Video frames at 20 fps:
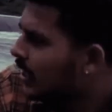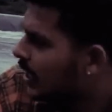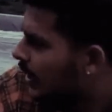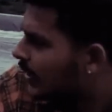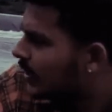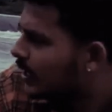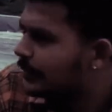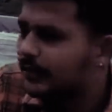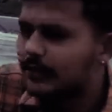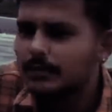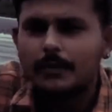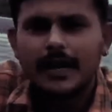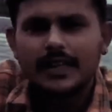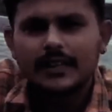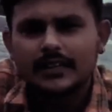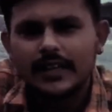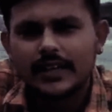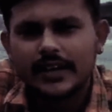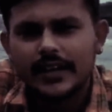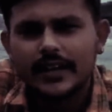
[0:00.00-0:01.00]
अगर हम इस
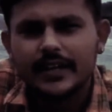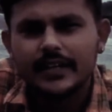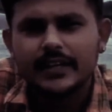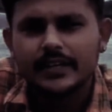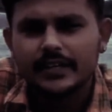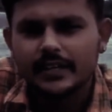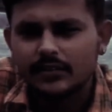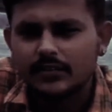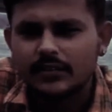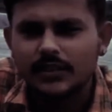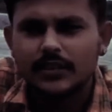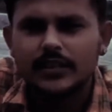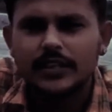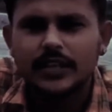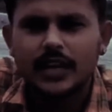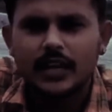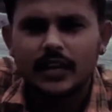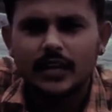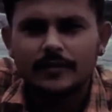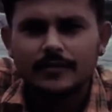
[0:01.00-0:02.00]
बात कर रहे हैं कि इस नदी
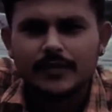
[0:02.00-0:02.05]
का